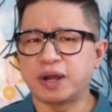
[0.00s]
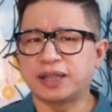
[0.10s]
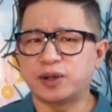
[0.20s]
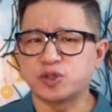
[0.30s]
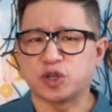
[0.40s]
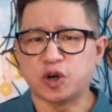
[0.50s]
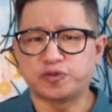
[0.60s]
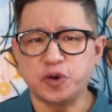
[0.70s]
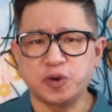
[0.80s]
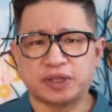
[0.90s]
maglaro sa
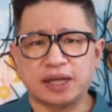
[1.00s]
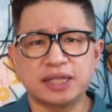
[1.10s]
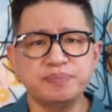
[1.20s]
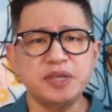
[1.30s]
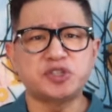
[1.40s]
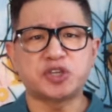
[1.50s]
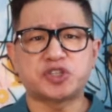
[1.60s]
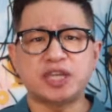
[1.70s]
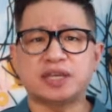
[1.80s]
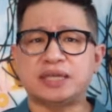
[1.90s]
off-road, the B60